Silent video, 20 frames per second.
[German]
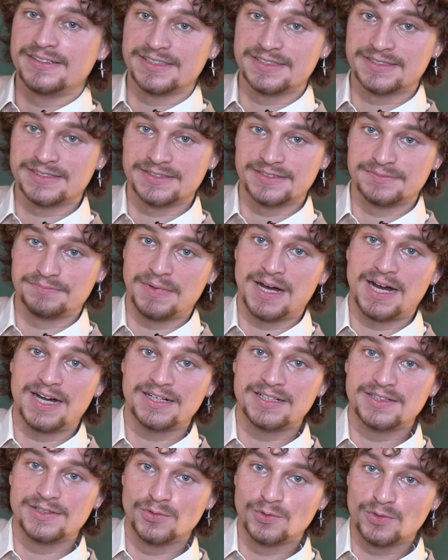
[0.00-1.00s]
das
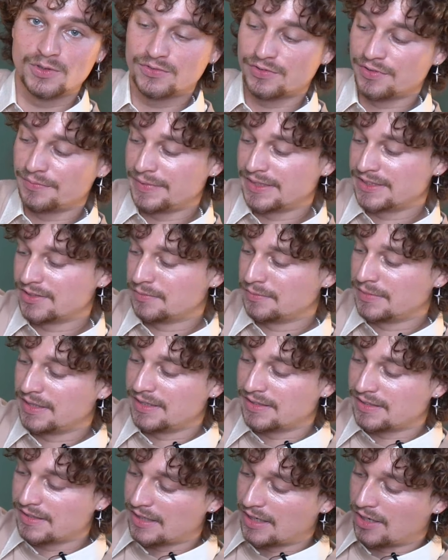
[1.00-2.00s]
Markenlogo von
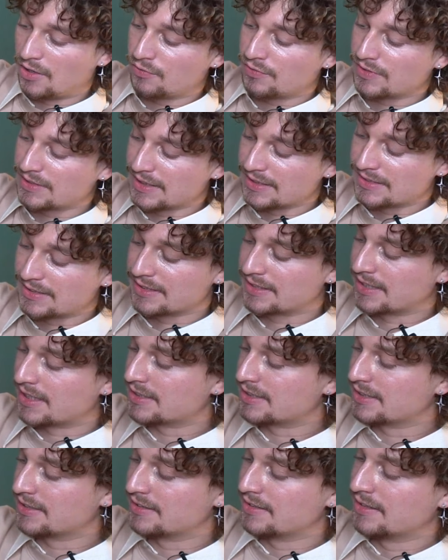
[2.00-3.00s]
Mesomer, aufgesetzte
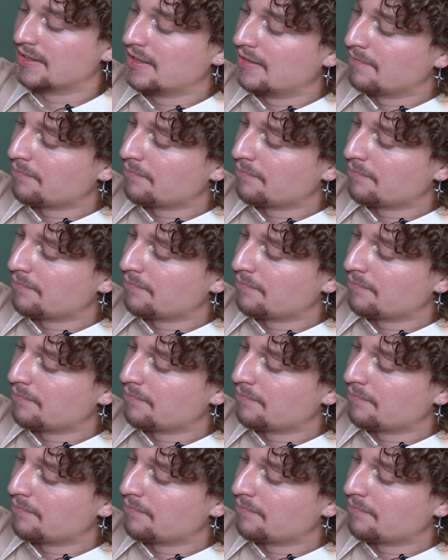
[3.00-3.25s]
Taschen